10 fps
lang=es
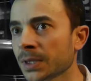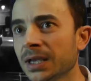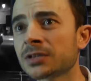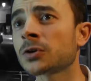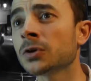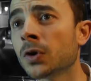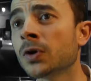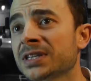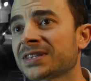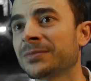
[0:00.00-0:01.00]
Eso no
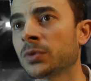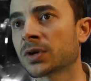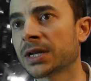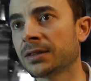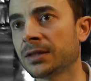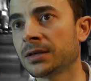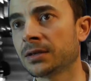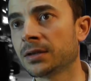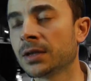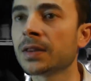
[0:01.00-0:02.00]
es democracia.
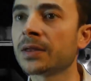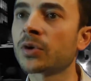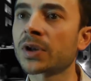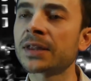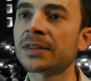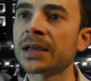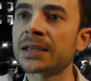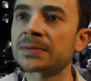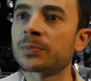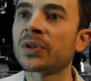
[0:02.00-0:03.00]
Democracia
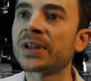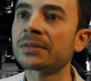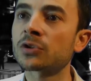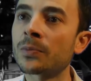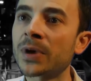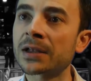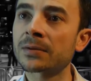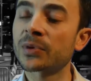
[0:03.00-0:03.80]
es poder tomar,